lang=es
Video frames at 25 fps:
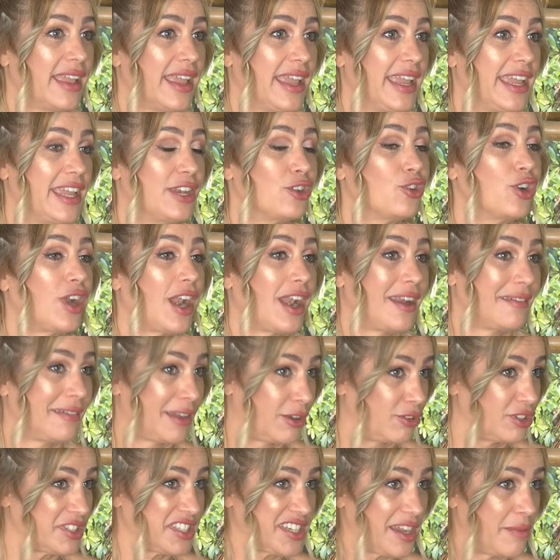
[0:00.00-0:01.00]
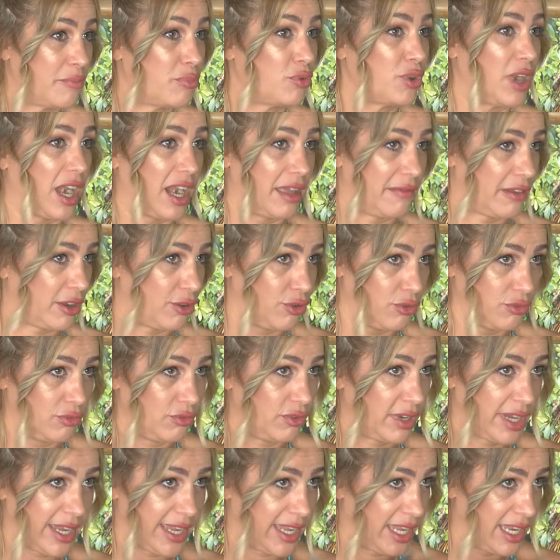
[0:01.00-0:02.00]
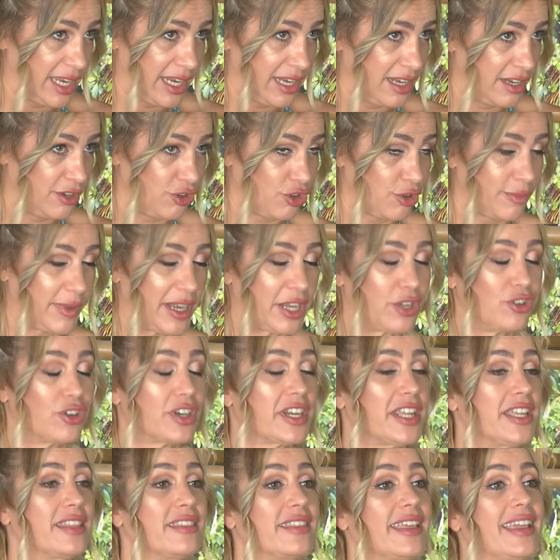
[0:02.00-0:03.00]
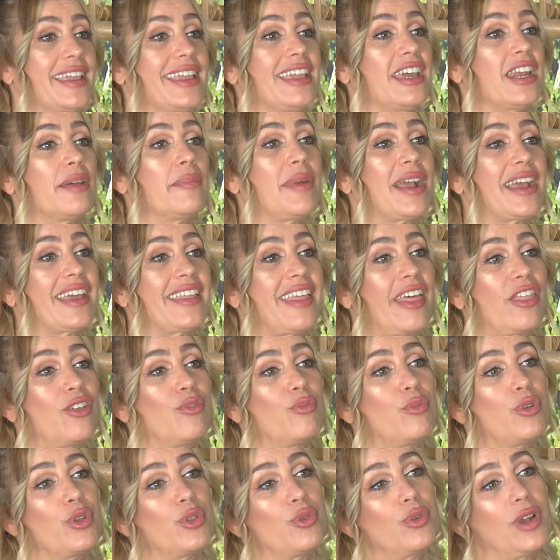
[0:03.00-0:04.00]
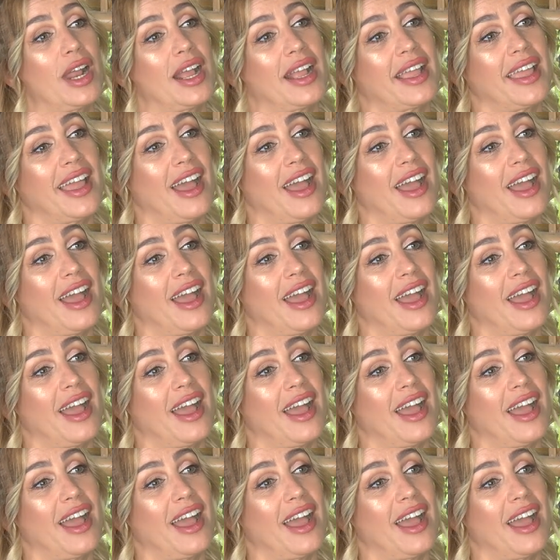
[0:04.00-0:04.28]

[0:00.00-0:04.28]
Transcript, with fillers: eh, no la lavé con champú, la lavé con un gel normal y corriente y ahora me ha quedado muy dura.